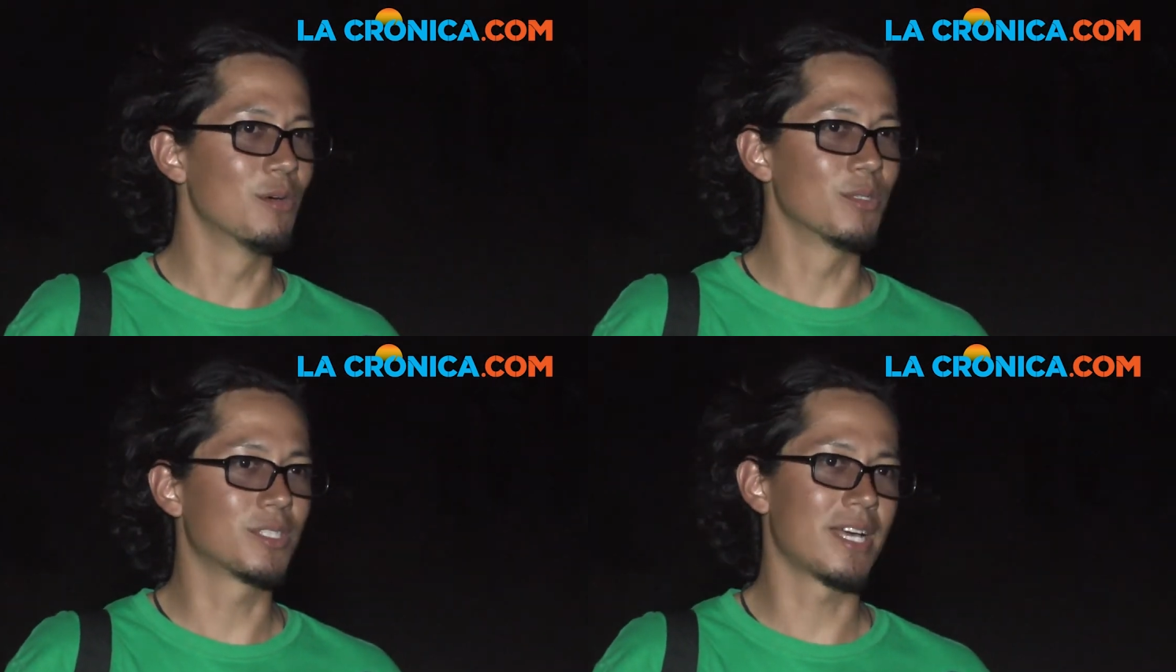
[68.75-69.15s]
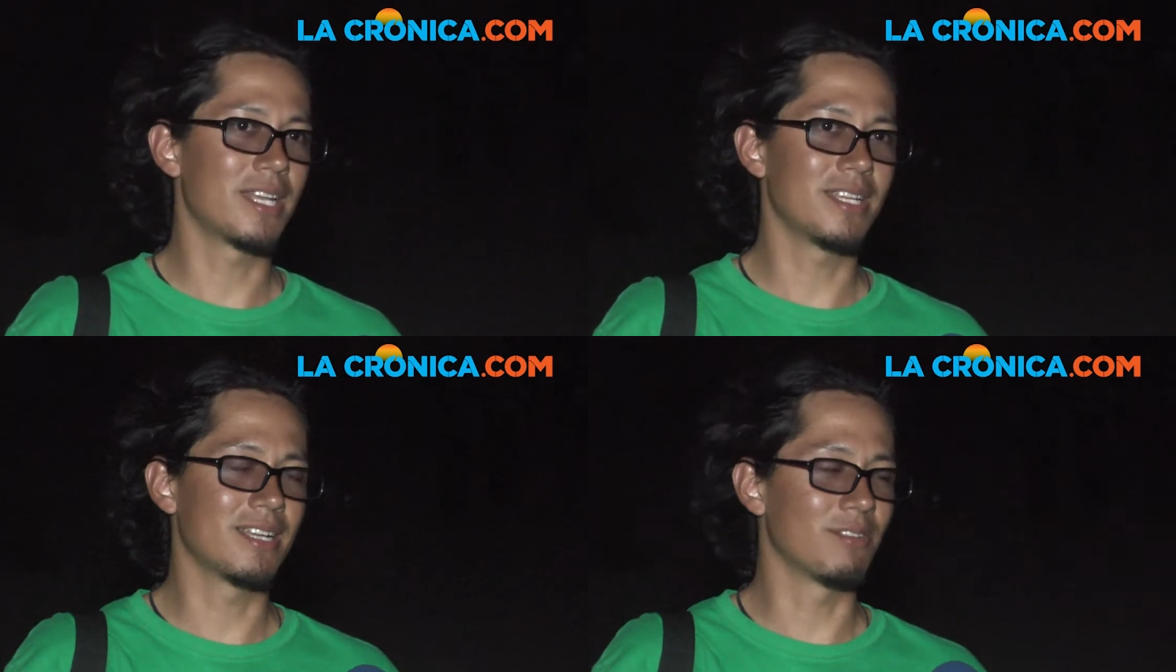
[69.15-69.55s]
usar
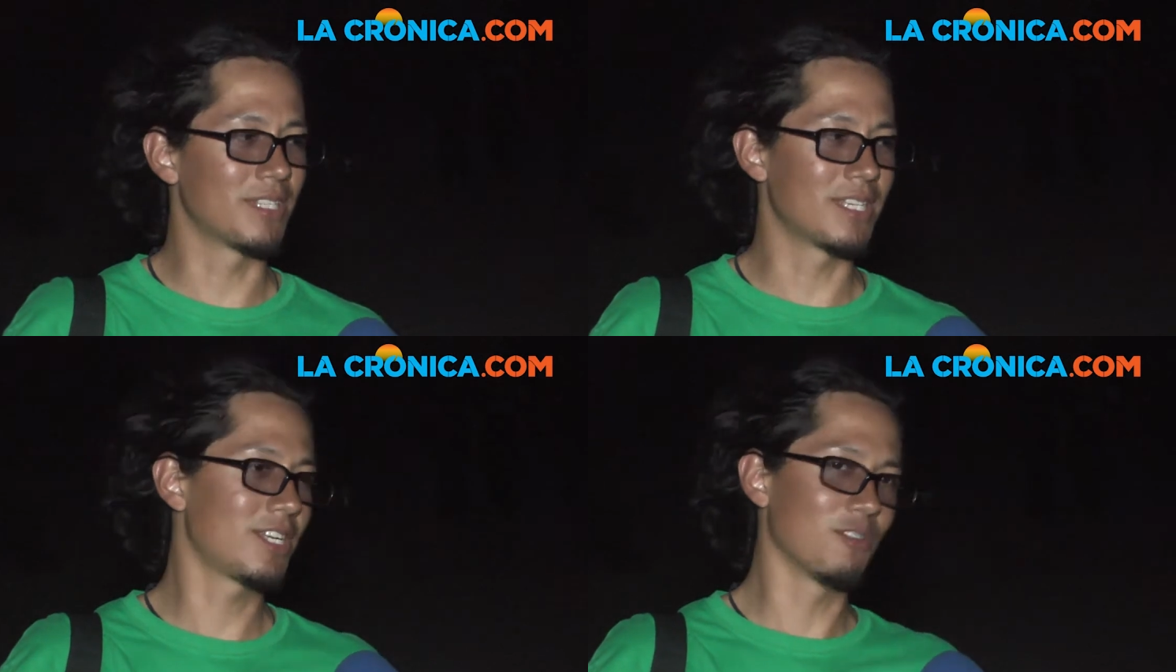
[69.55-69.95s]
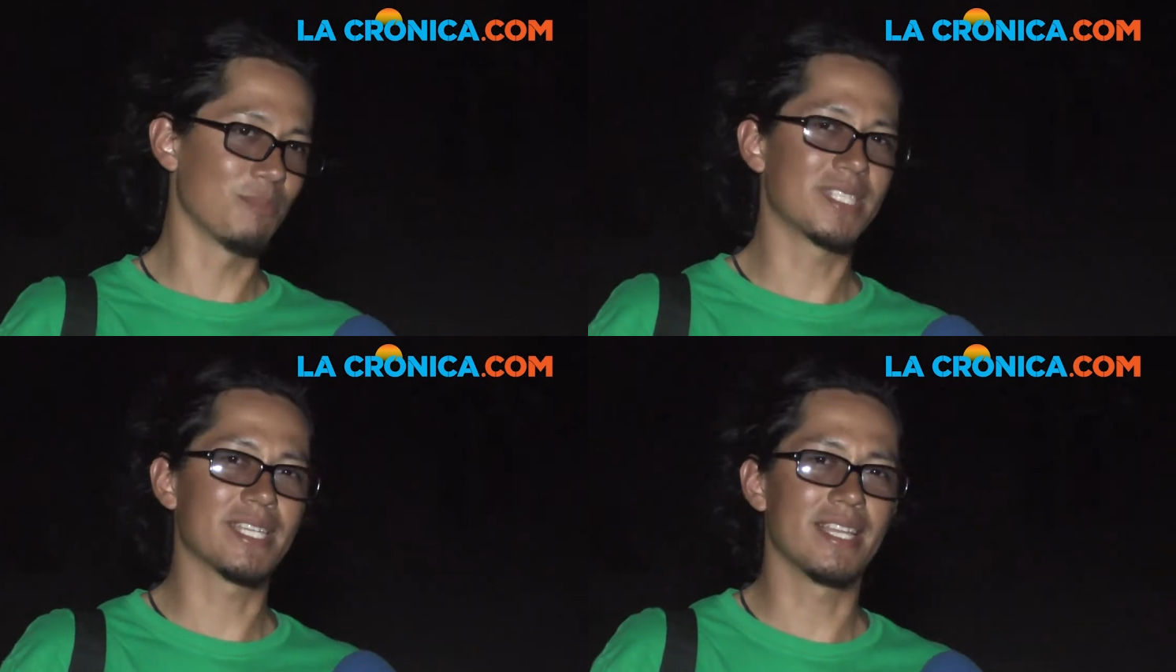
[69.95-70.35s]
y juntarse con
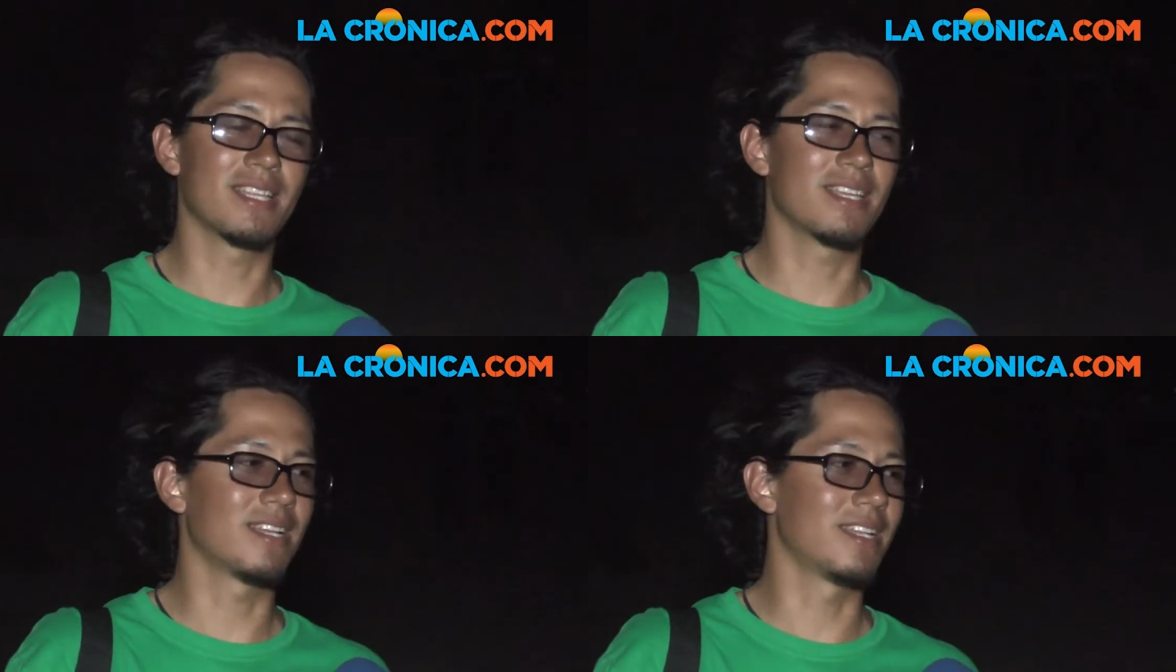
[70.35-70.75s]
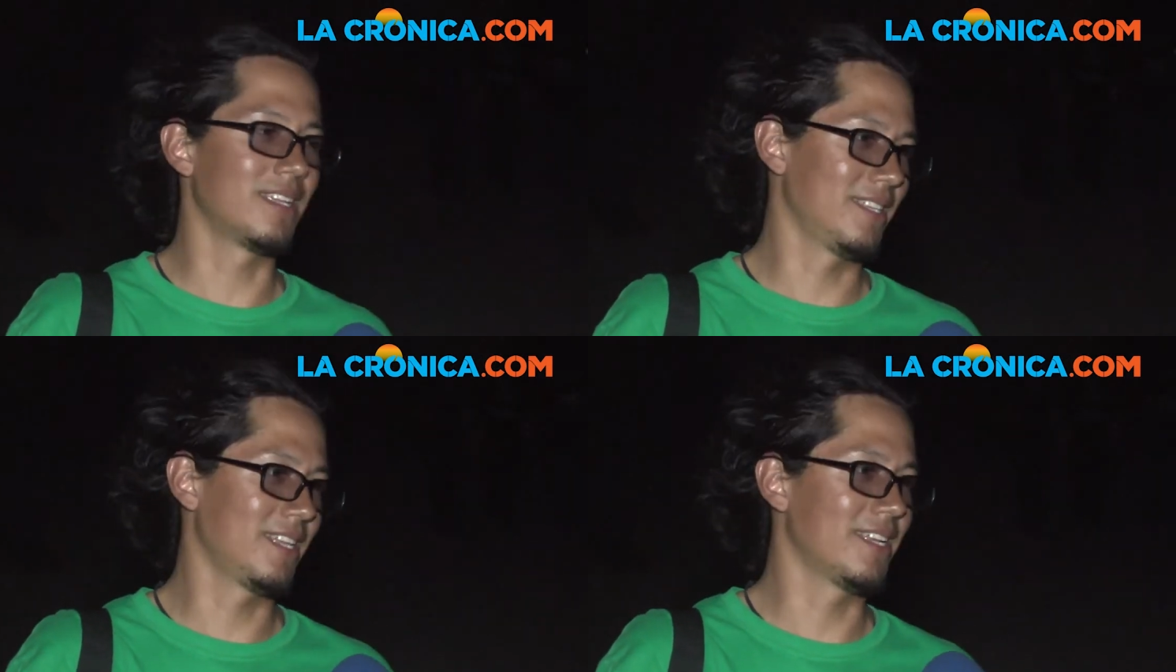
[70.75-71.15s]
más gente que le
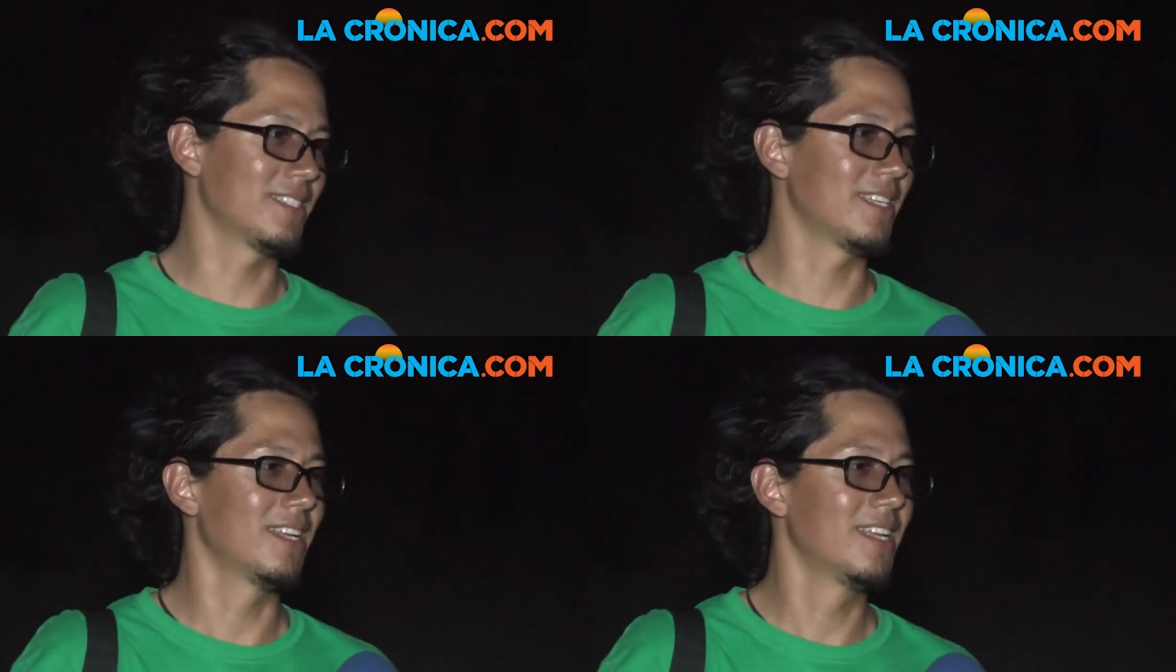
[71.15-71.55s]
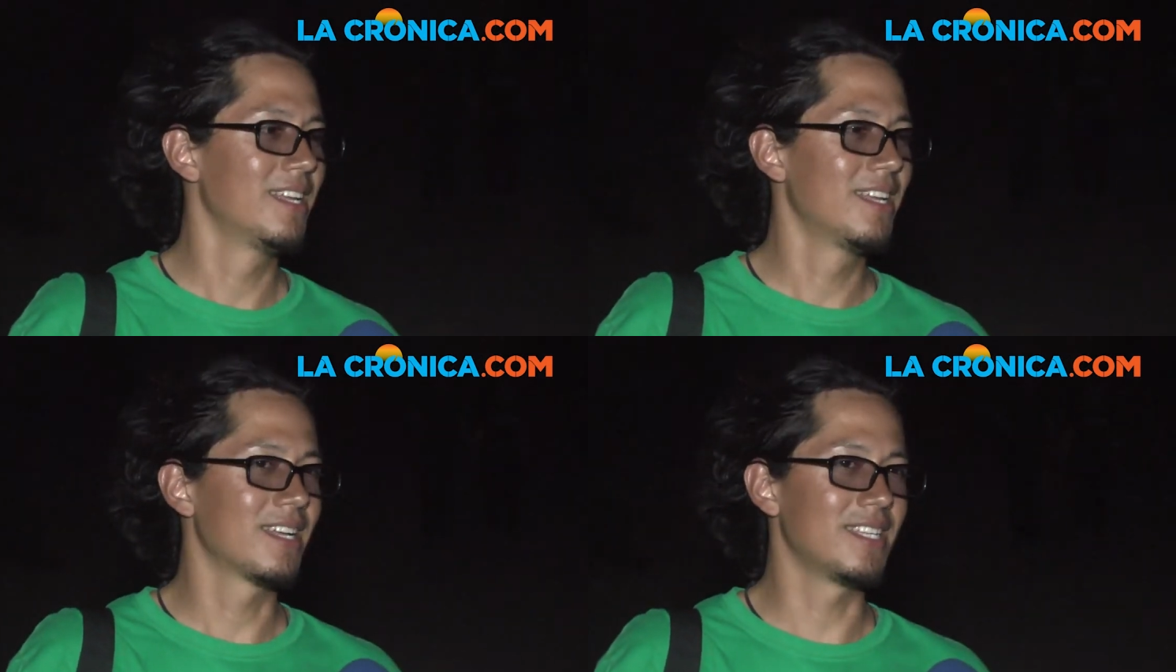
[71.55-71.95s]
interesa,
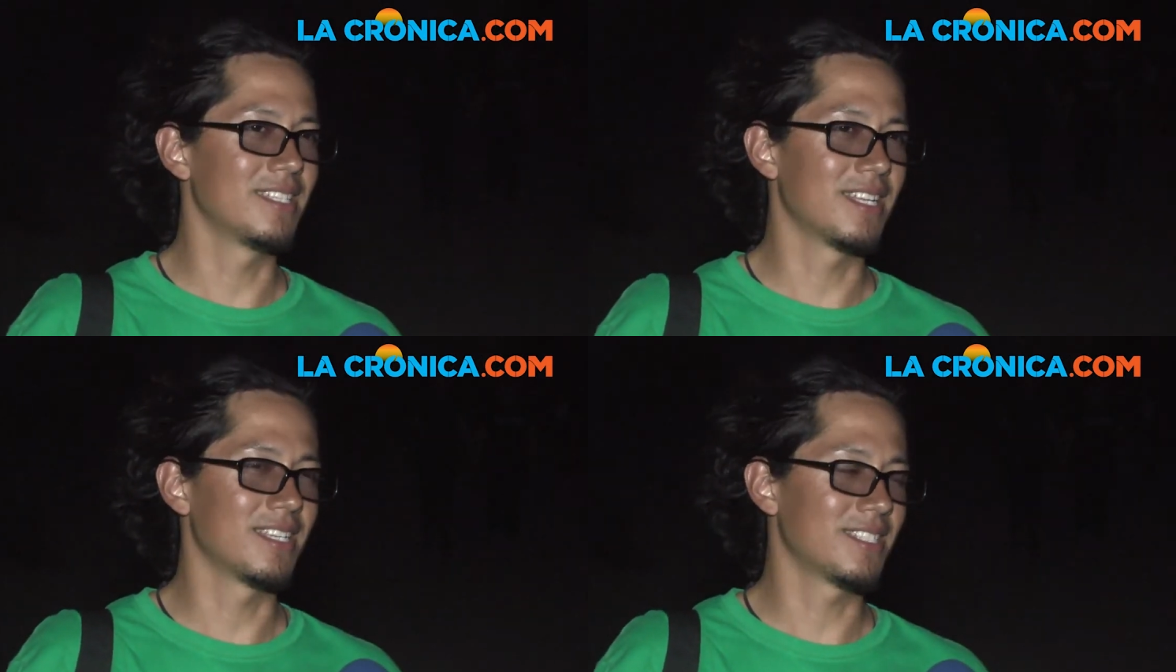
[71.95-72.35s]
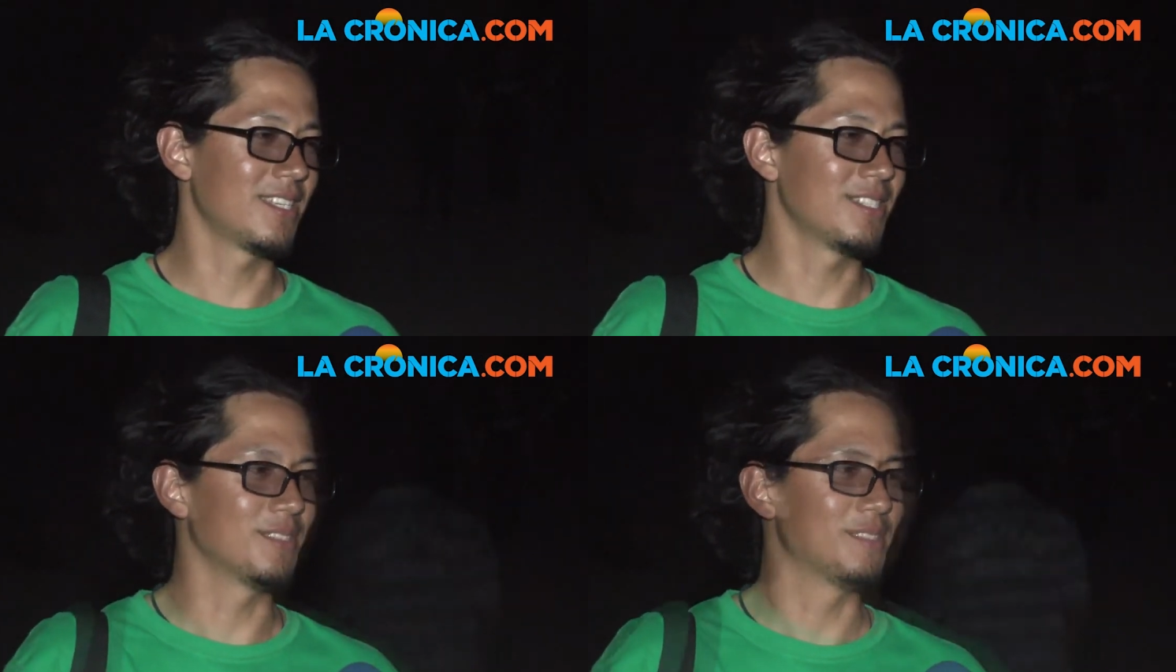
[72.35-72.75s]
que le interesa
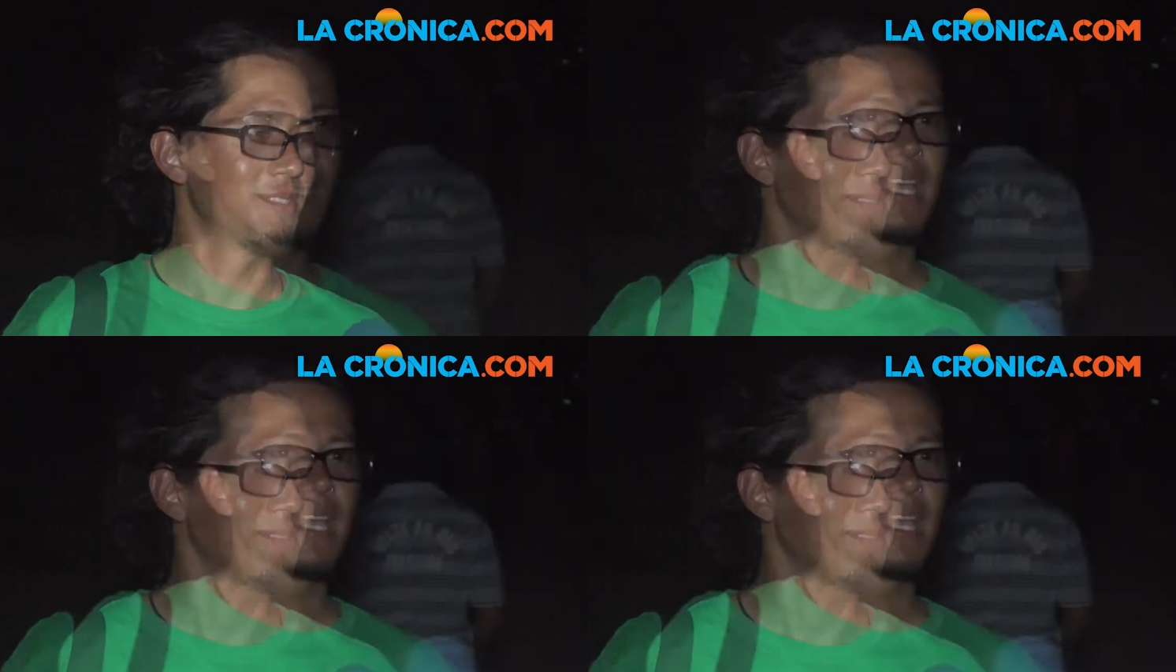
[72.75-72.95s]
esto.